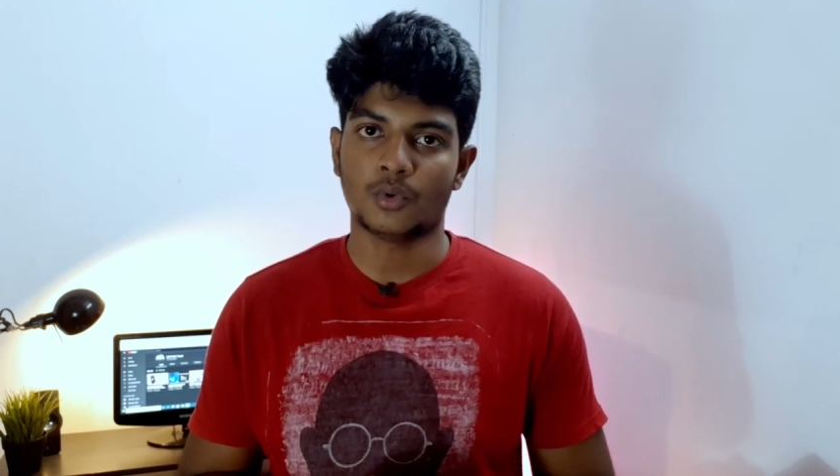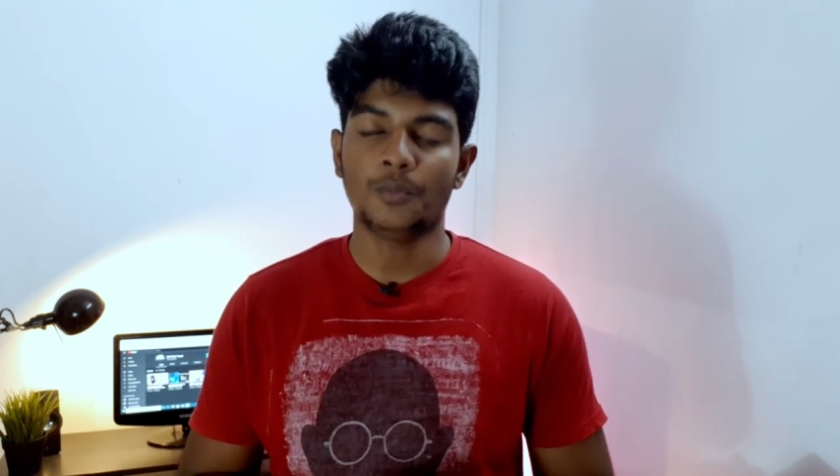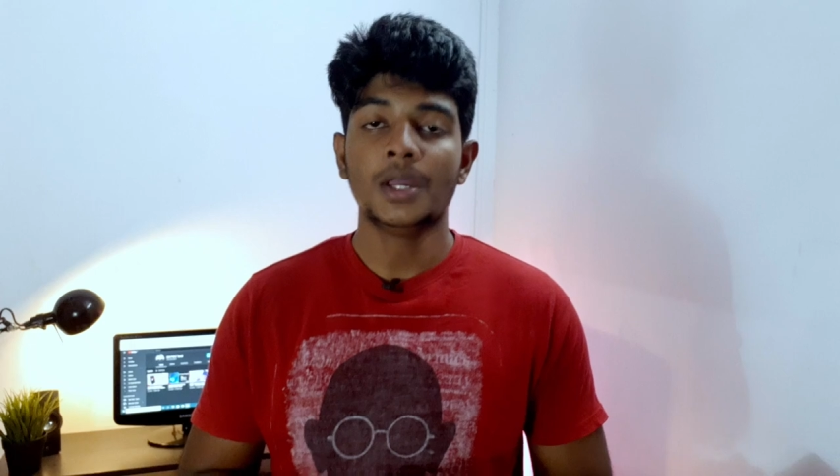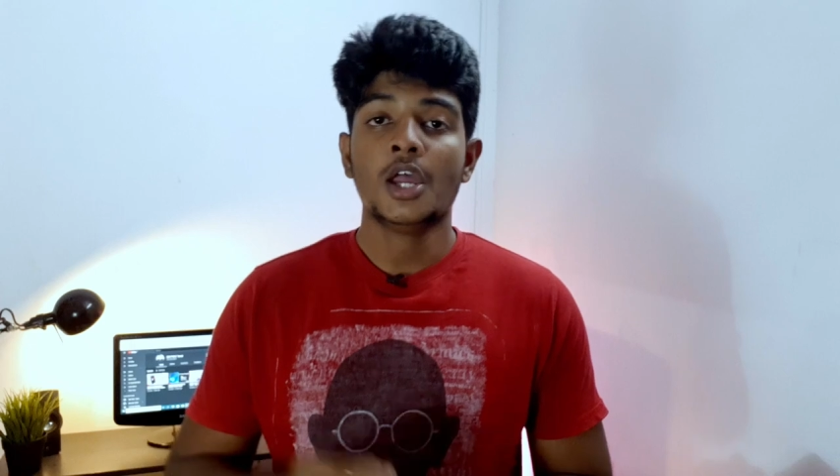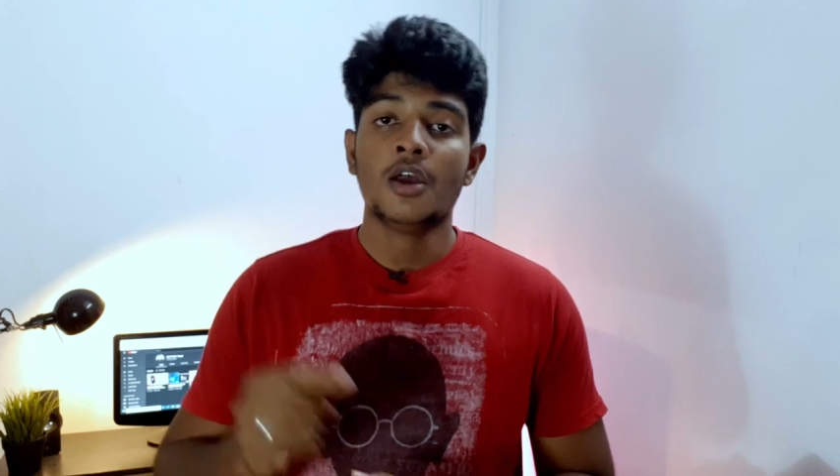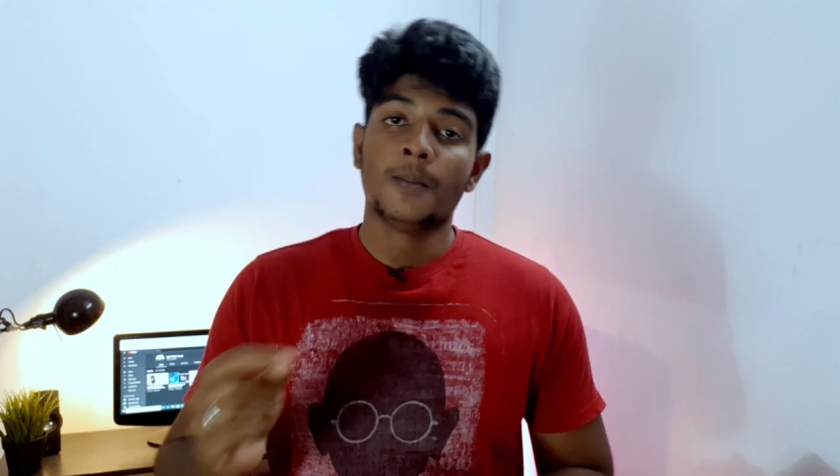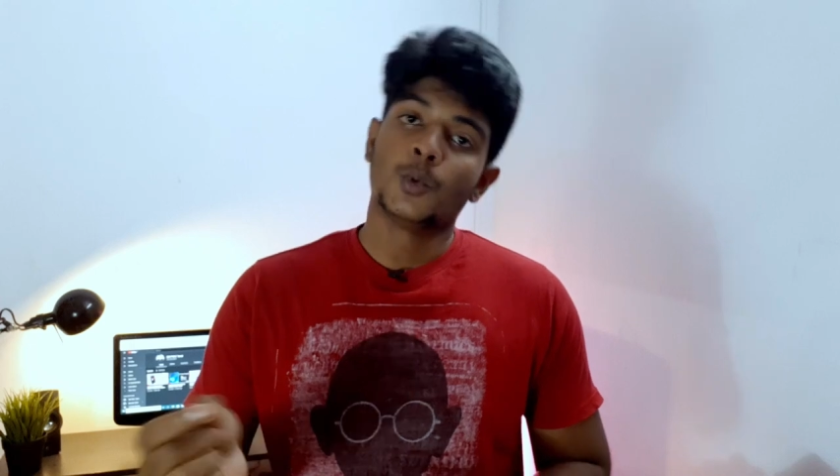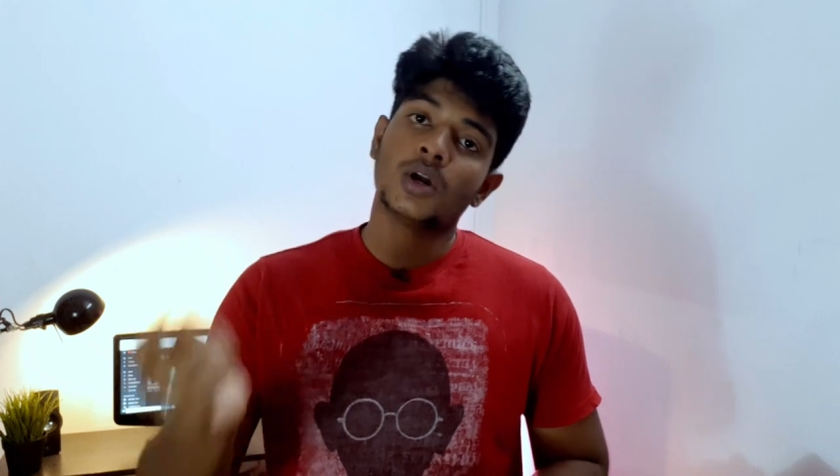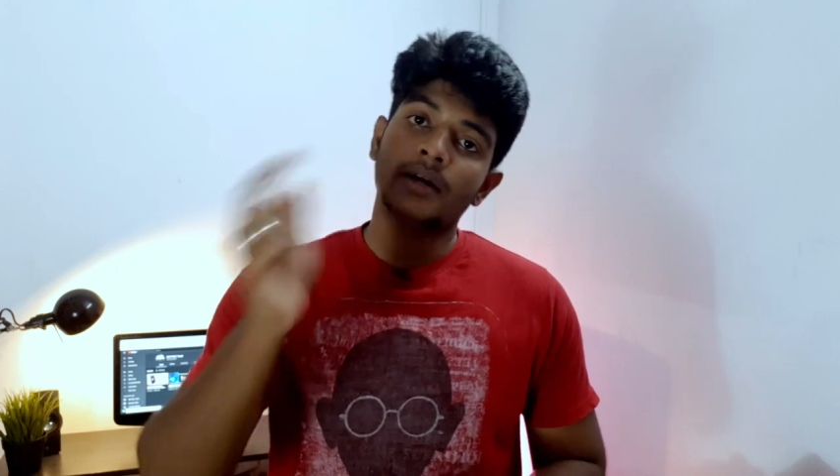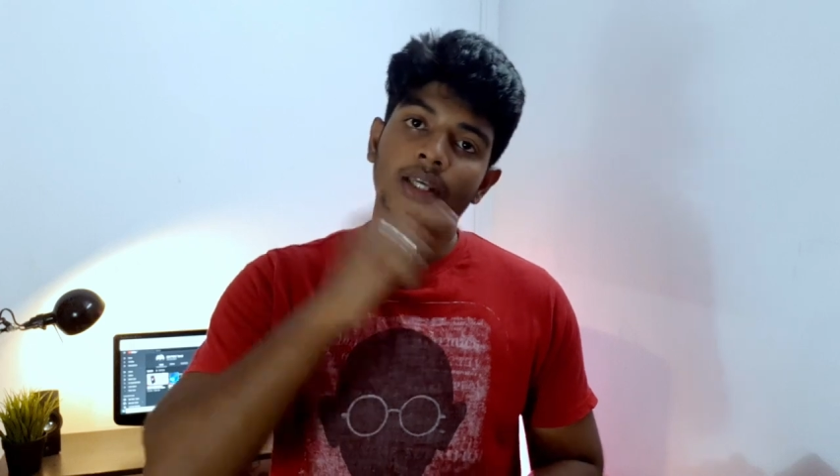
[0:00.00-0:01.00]
போகும்
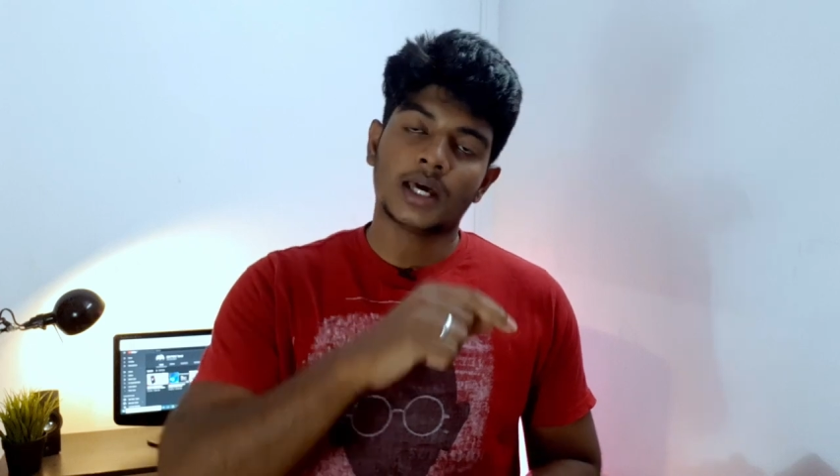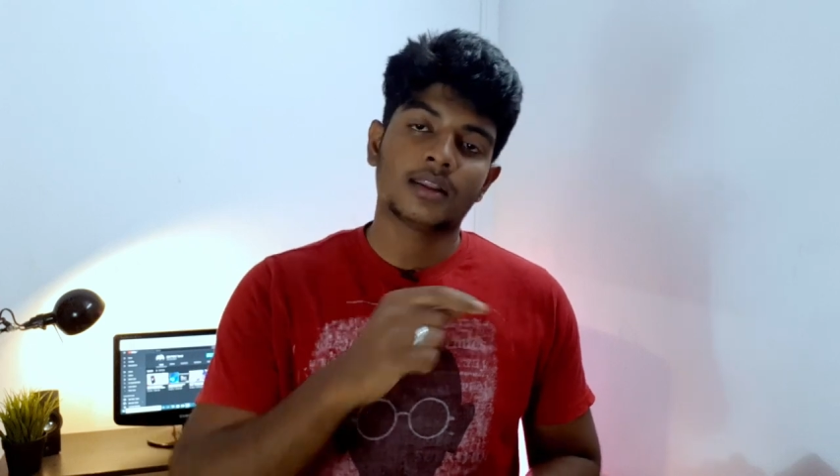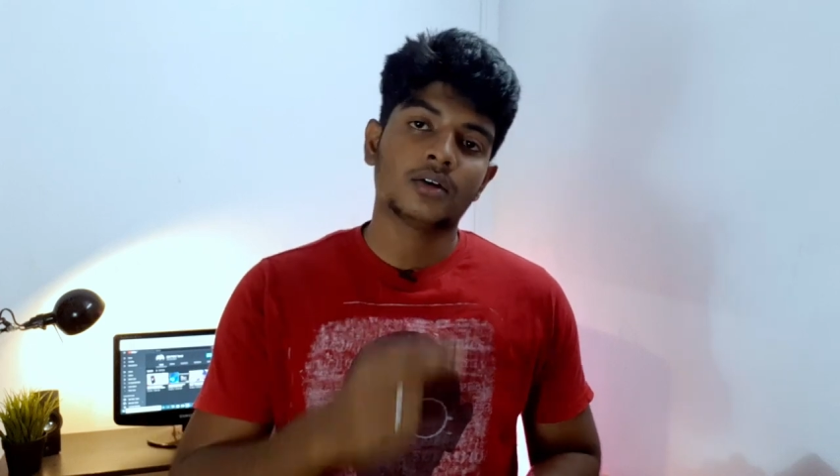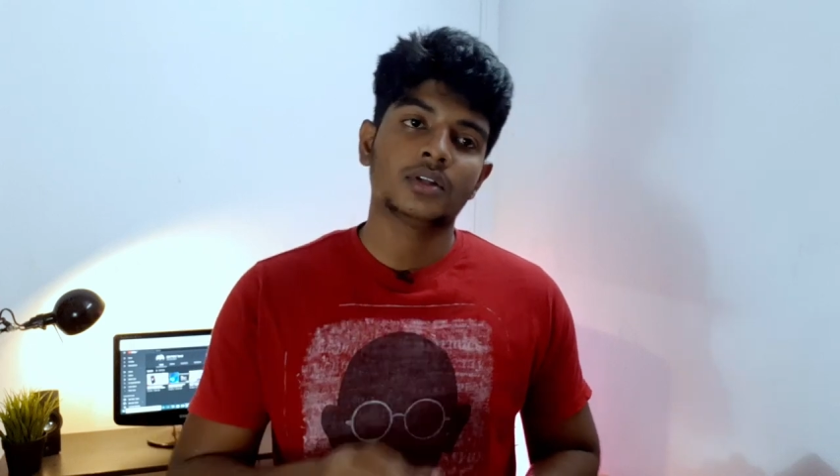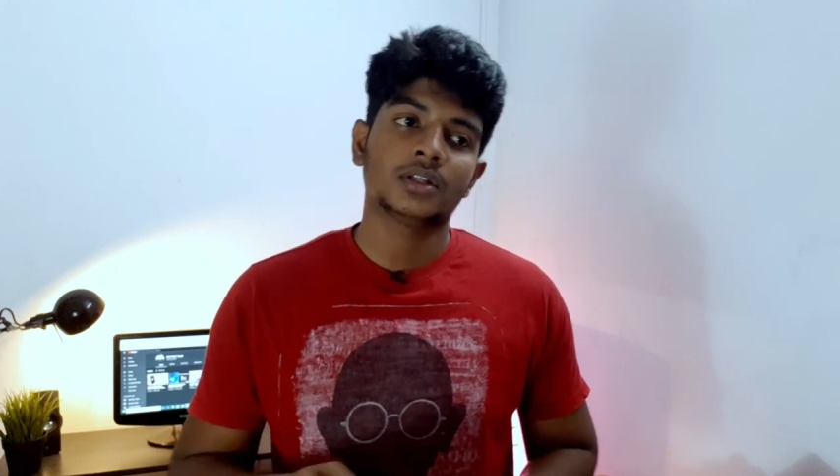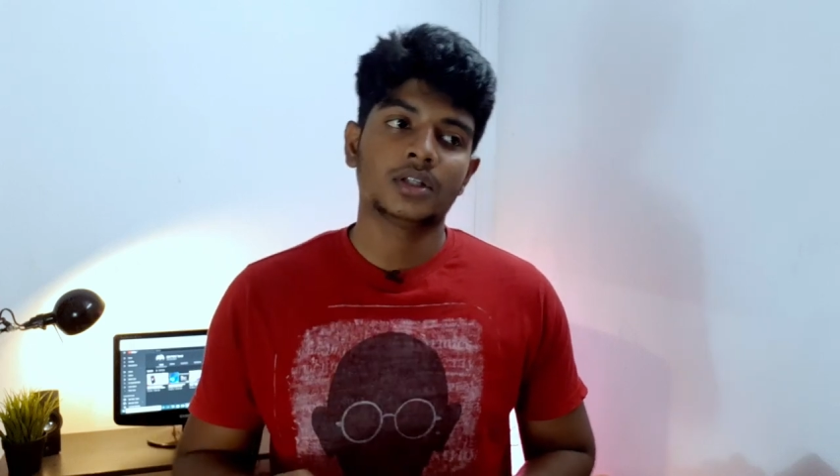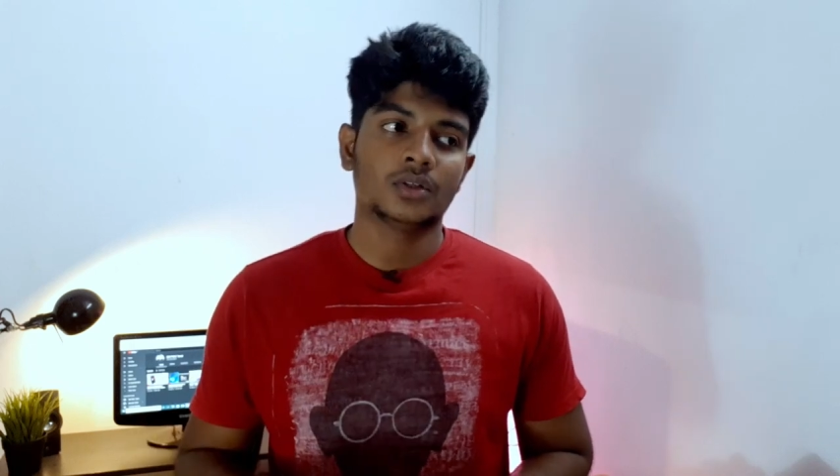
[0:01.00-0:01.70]
முன்னாடி அதாவது